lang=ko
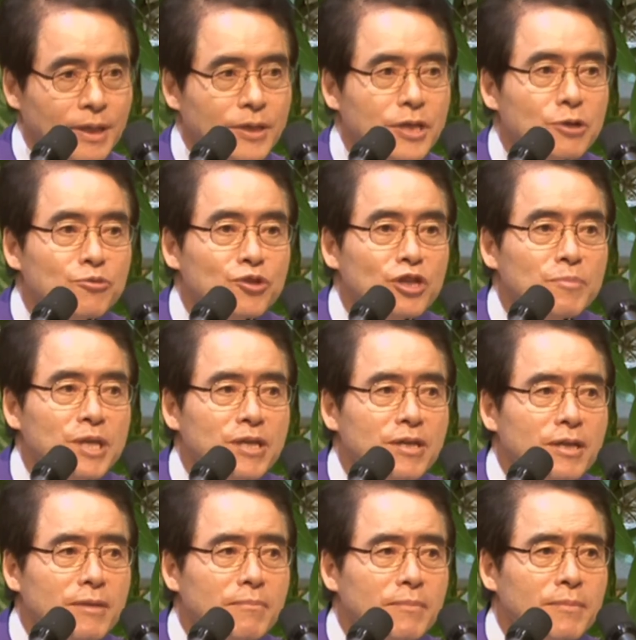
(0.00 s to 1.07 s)

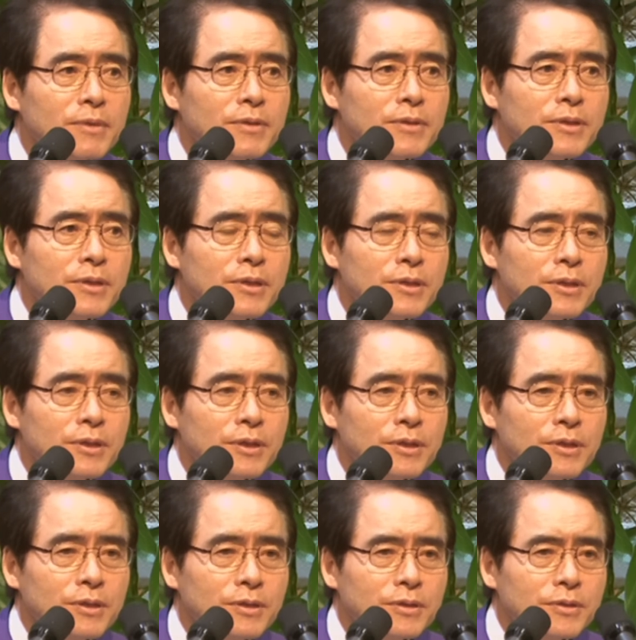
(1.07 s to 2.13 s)
예수님이
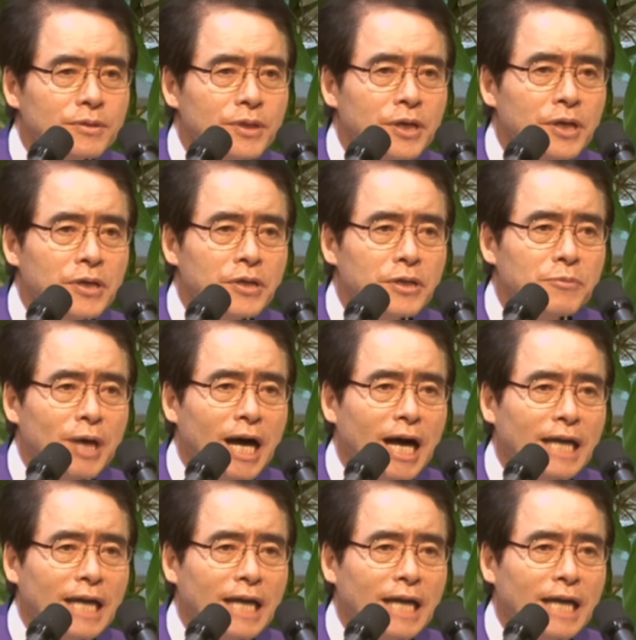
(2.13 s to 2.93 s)
세리와